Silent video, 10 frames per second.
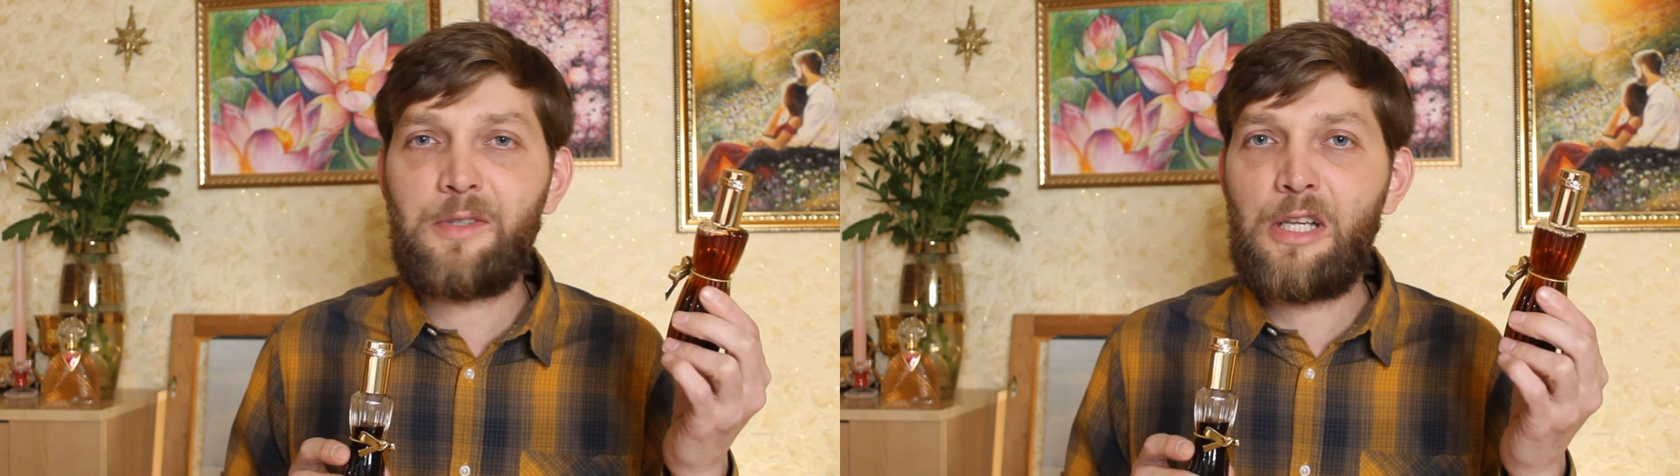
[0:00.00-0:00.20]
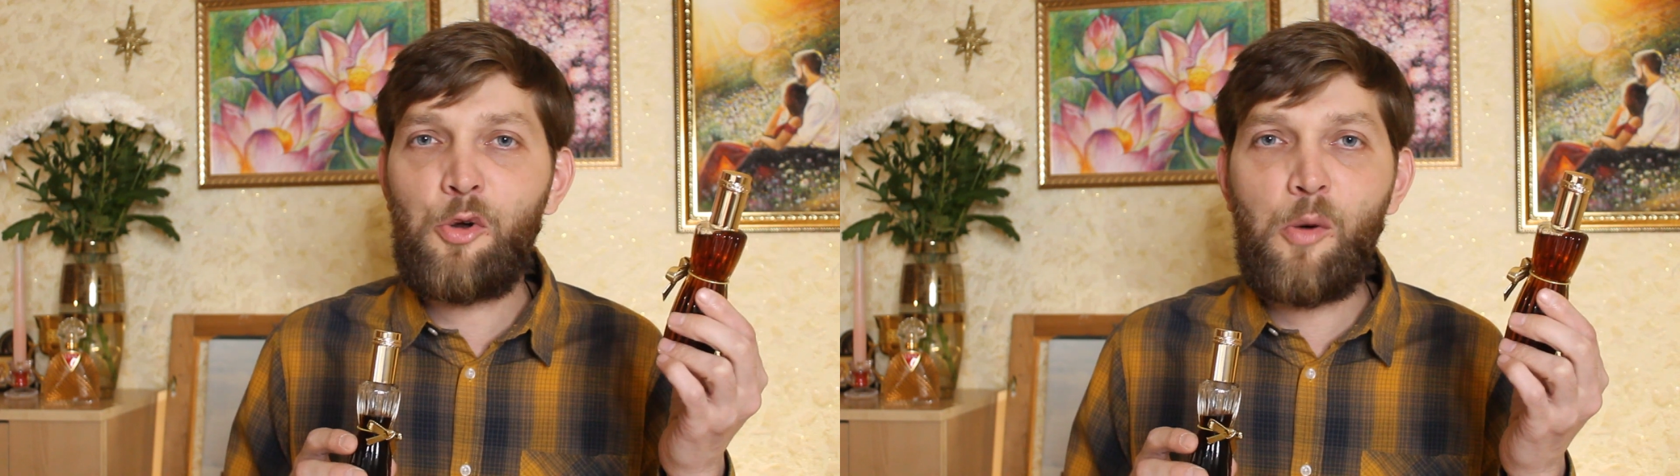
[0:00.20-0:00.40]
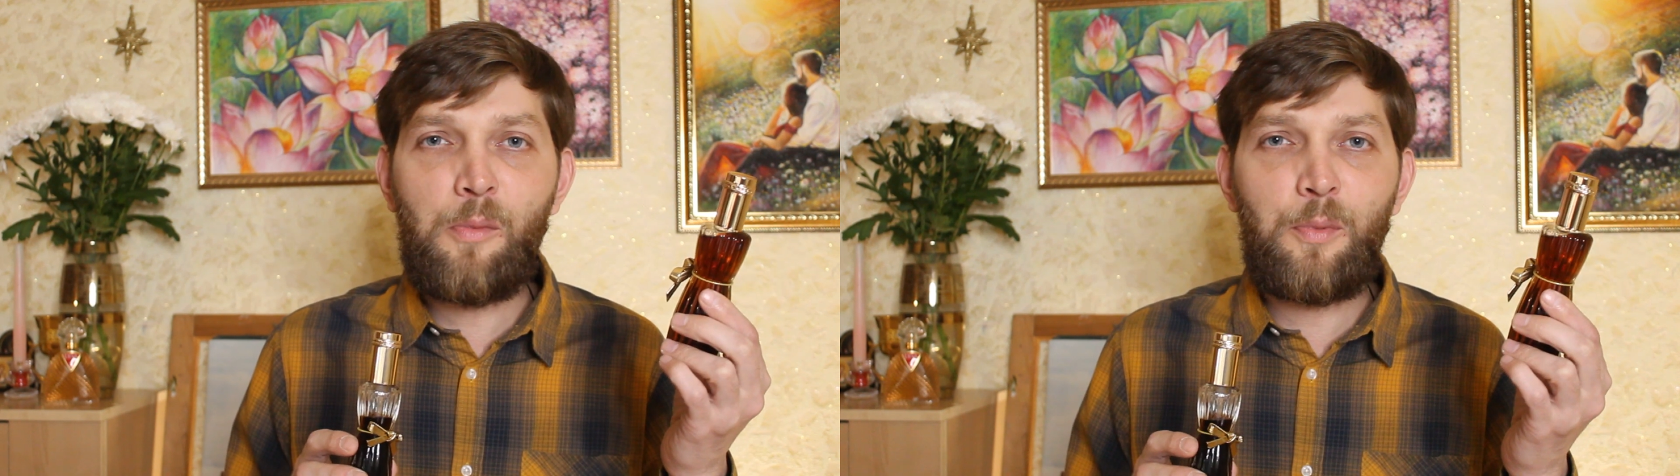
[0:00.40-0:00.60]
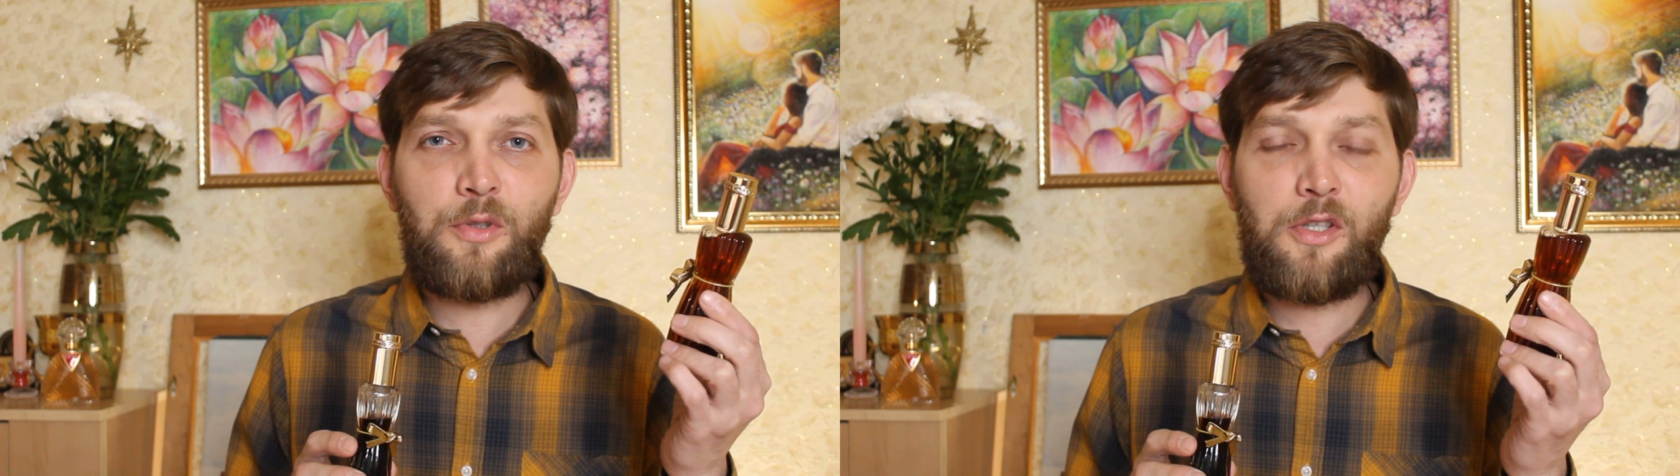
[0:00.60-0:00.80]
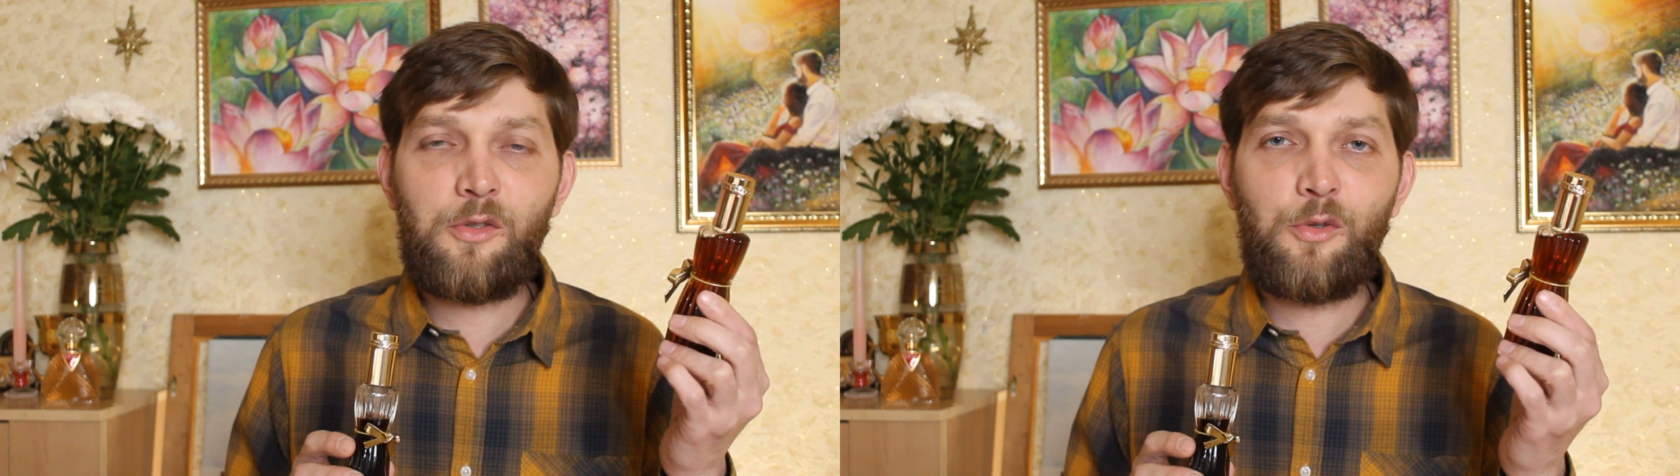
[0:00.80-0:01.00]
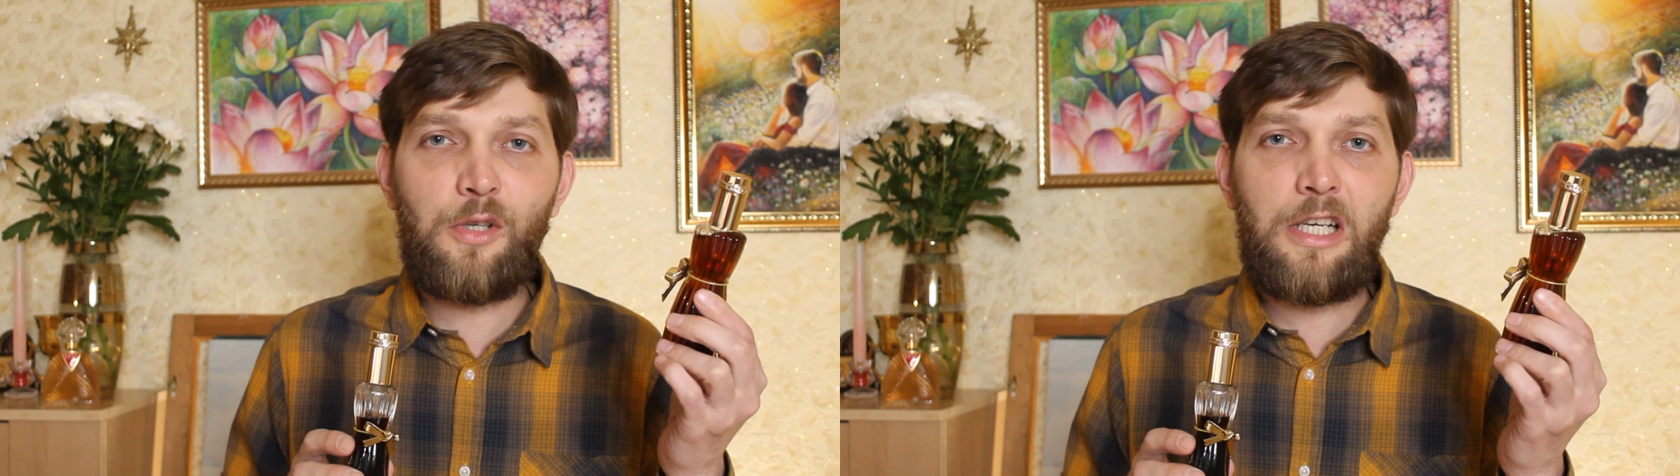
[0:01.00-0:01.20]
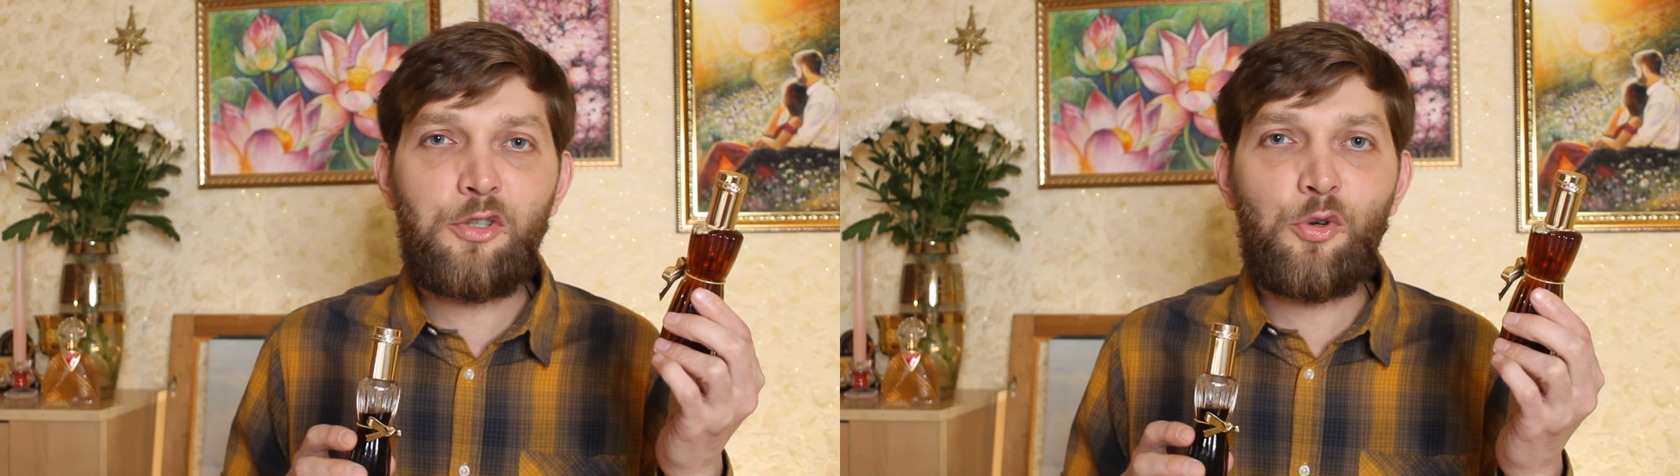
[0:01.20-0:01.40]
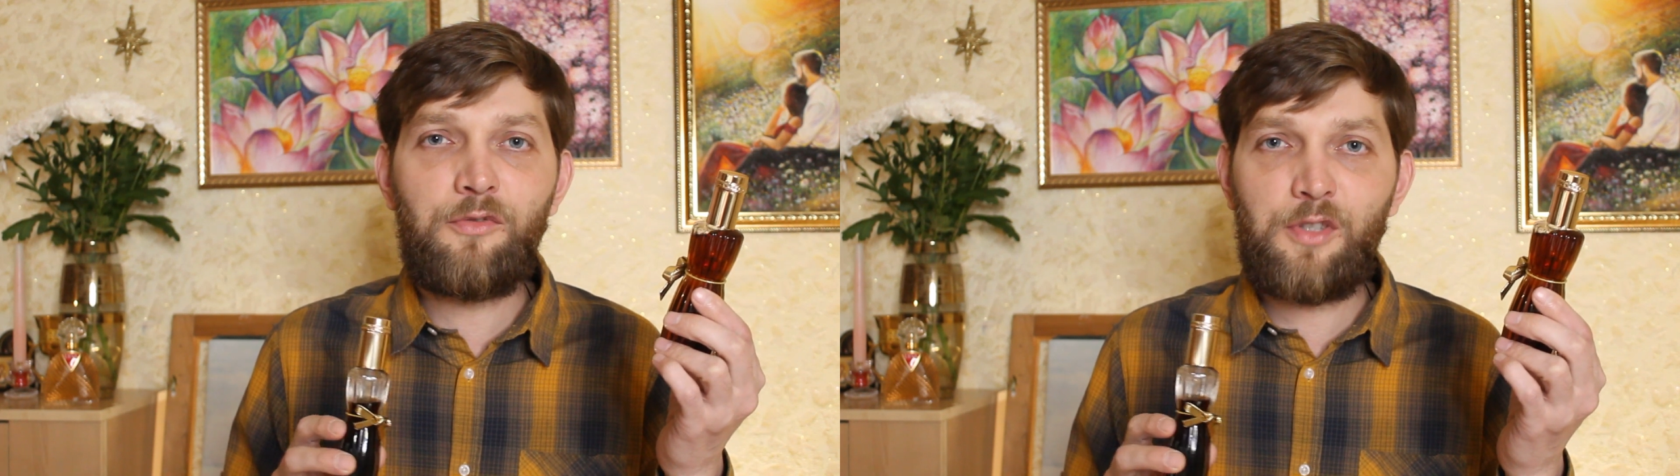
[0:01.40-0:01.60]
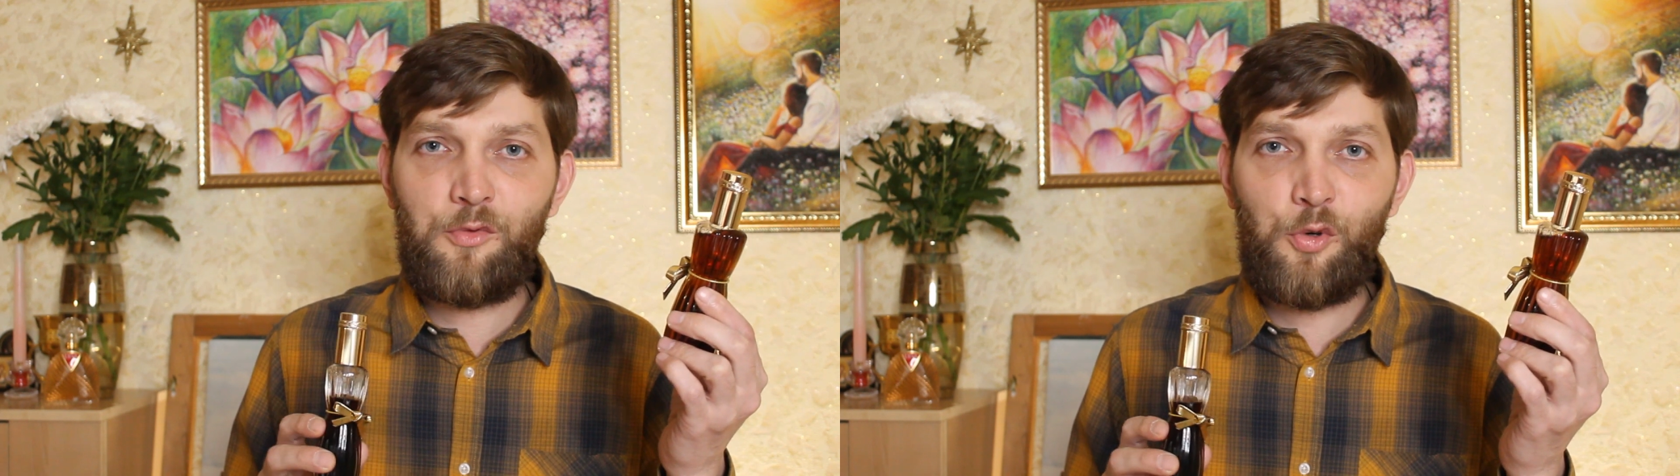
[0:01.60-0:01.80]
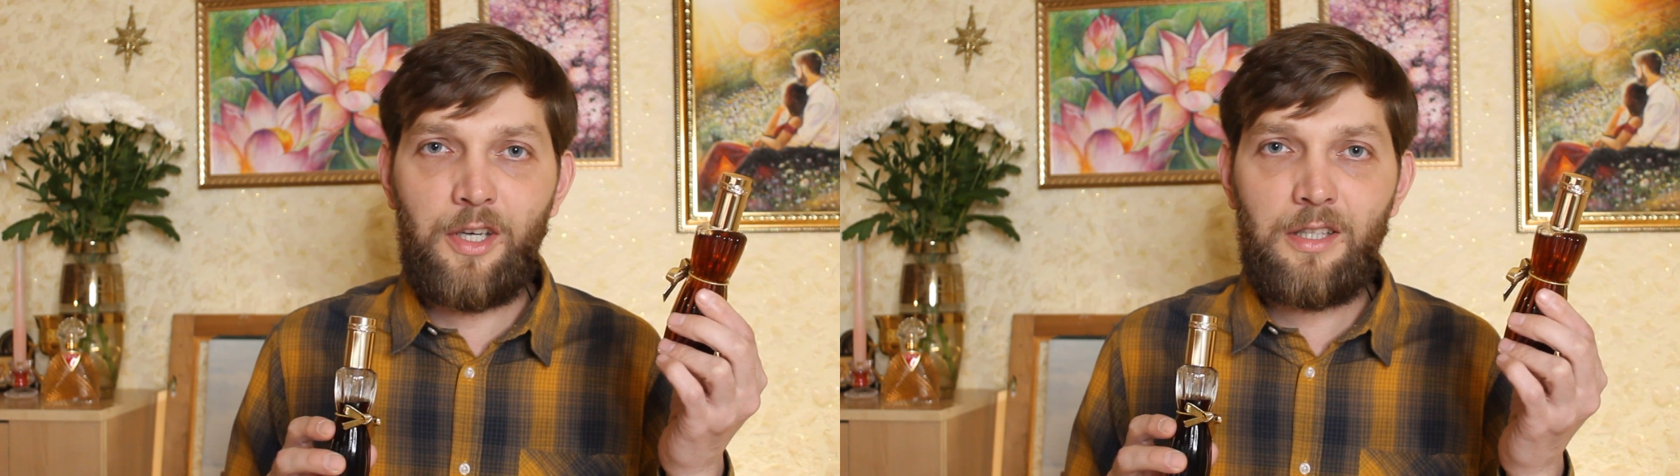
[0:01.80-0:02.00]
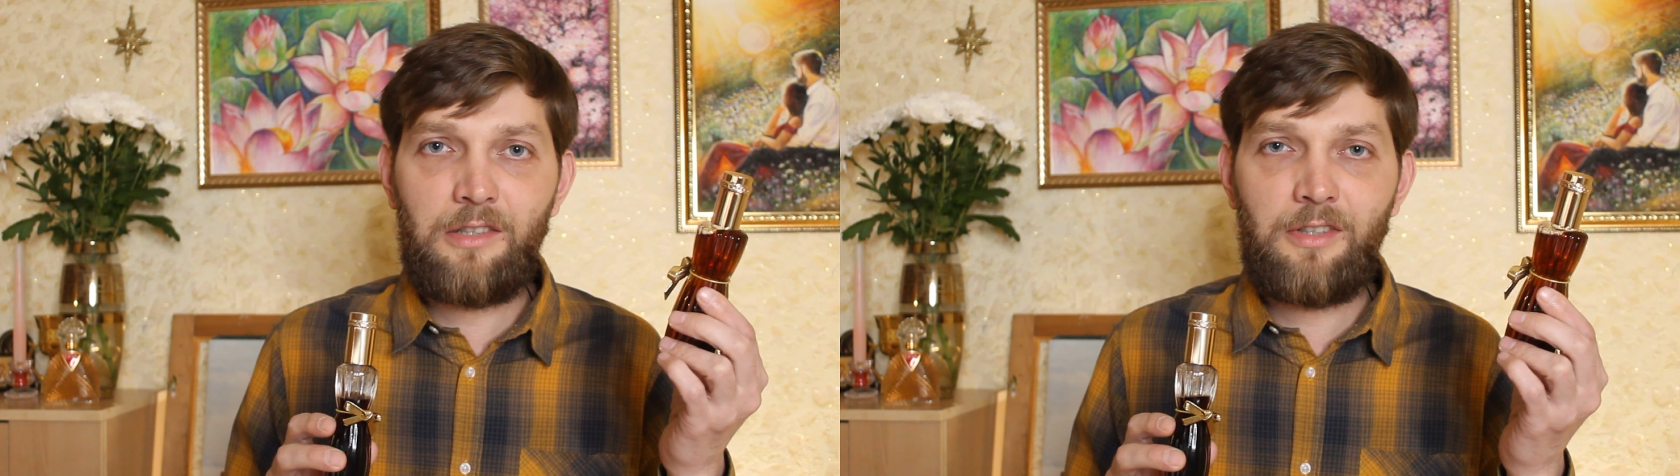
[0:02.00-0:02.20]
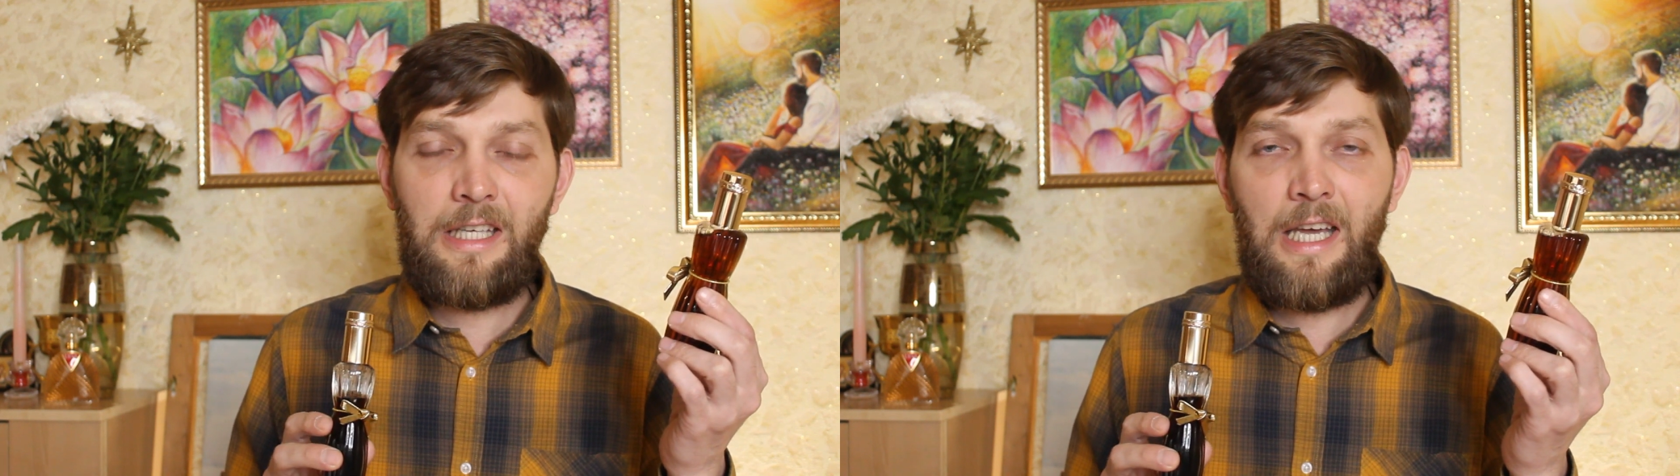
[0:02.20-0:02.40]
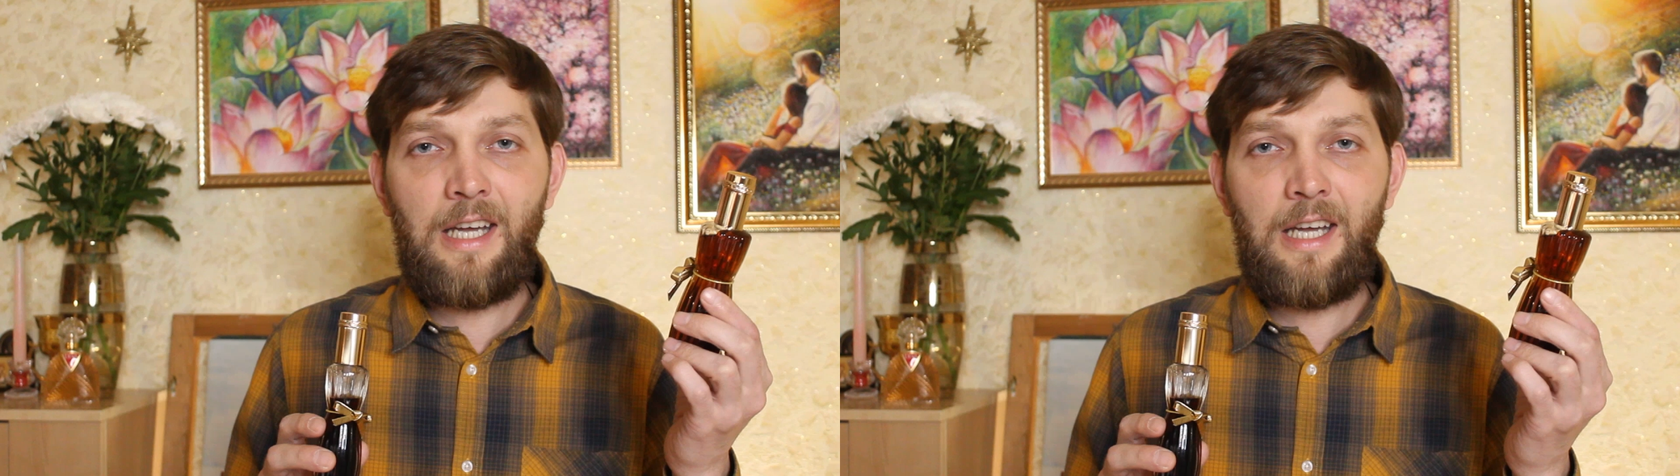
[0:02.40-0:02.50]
целиком и полностью лишен всего этого.